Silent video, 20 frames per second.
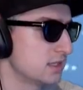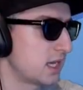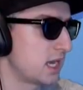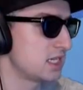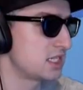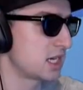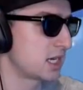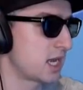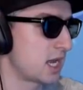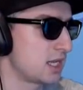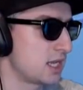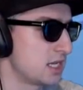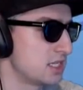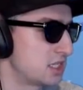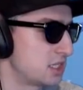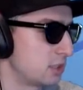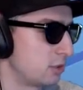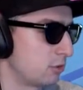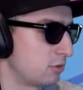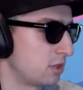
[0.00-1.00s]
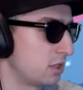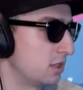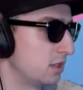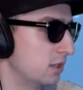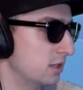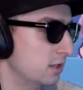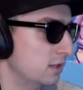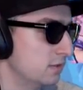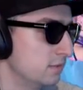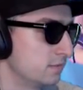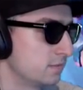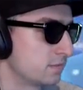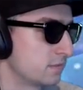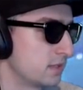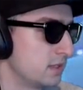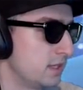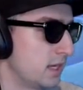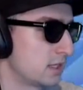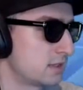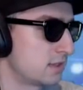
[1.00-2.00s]
罪者系男子、どこにいる
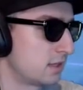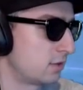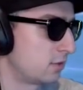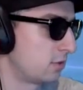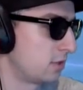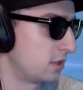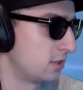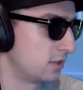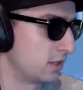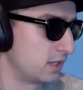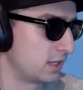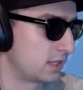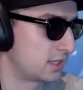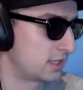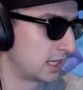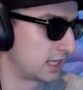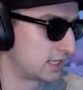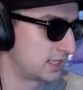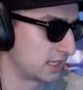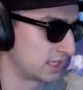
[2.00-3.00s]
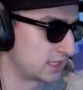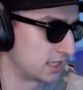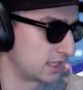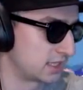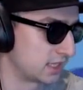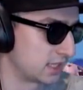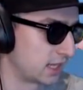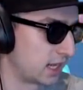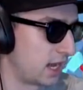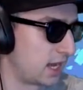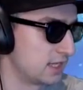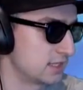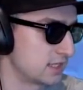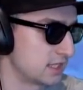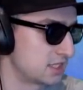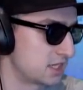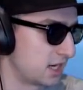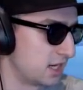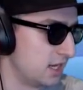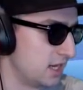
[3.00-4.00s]
やつはどこにいるんだえ、来た来た来た来た来た。犯
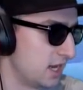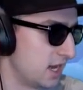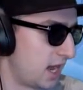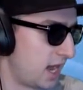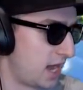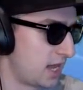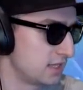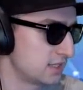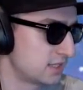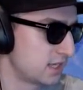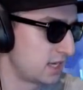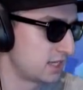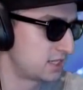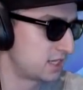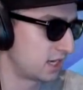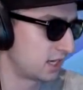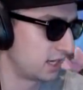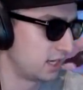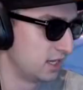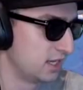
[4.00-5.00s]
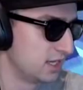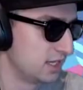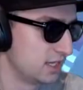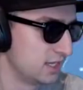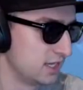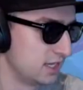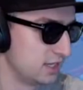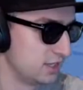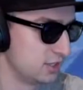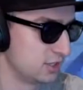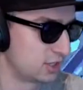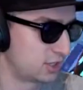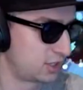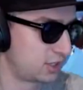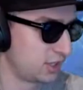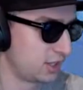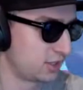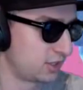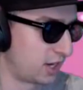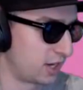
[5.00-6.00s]
罪者。犯罪者、ゆっ
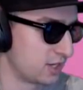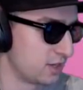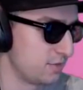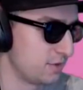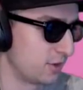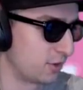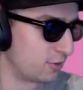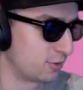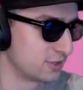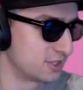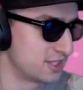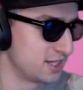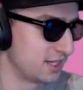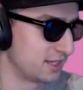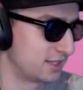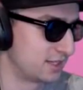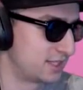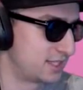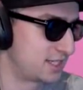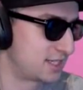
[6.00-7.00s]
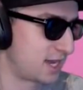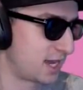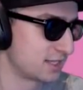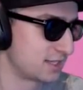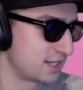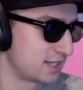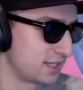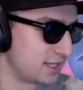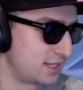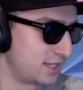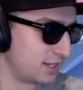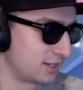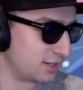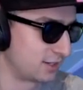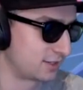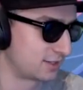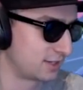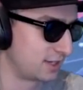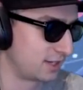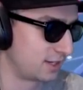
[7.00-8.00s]
くりと歩みをこっちへ近づけてきてる。
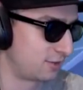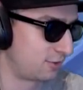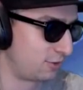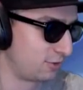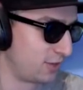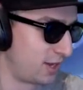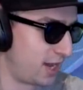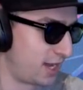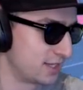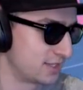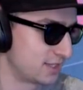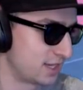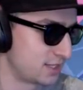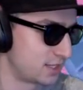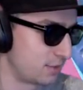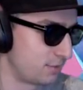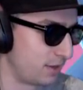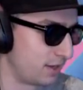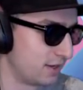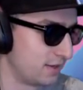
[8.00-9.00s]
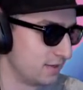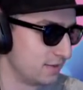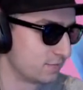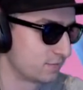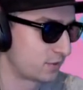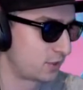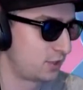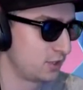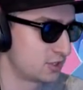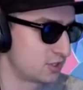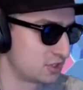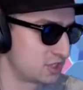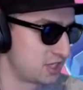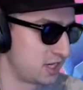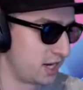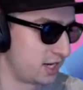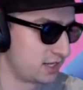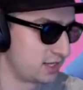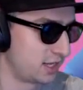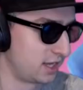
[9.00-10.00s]
この犯罪者。駆除し
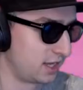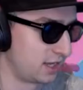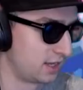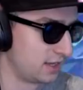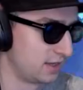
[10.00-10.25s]
てやりて